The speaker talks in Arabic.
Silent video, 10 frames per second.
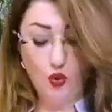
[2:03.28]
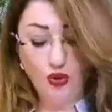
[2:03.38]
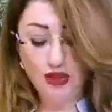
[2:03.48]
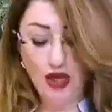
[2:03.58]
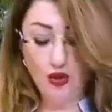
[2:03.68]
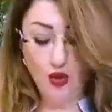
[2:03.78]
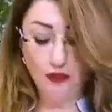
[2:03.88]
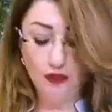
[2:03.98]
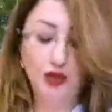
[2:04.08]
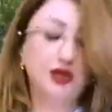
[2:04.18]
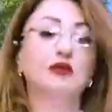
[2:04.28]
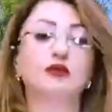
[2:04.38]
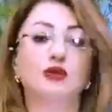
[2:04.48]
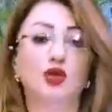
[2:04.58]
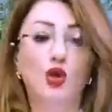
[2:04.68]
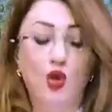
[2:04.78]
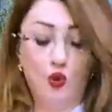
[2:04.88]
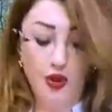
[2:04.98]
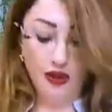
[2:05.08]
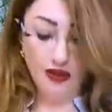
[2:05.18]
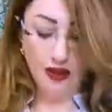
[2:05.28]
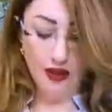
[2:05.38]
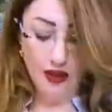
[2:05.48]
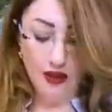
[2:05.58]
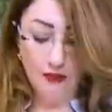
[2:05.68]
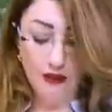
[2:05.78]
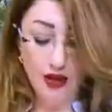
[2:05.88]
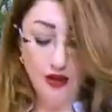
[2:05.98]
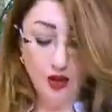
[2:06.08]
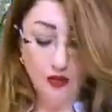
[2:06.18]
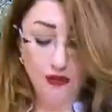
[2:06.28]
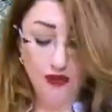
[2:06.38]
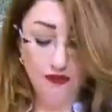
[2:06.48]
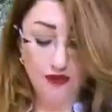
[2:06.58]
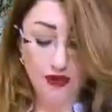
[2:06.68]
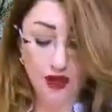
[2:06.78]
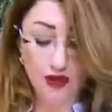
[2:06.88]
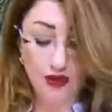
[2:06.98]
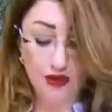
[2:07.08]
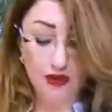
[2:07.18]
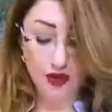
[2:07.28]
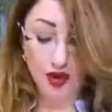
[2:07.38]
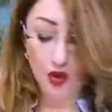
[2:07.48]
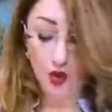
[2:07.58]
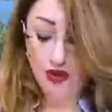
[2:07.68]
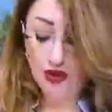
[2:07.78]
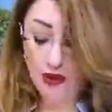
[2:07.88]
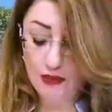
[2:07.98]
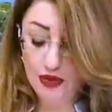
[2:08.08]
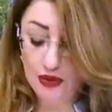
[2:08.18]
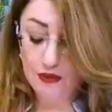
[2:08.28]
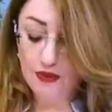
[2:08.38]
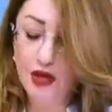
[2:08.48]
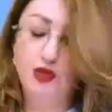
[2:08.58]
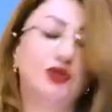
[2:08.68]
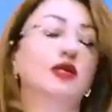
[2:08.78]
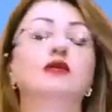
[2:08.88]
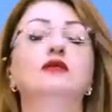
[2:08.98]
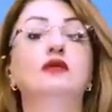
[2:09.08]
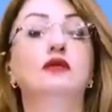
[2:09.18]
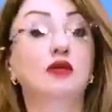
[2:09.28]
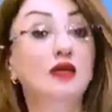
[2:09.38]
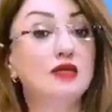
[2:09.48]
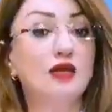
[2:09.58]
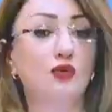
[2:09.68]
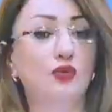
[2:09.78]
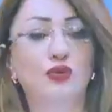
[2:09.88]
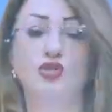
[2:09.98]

والتعلق بمحيطه وإطلاق ما يكمن في داخله والتعبير بما يريد إيصاله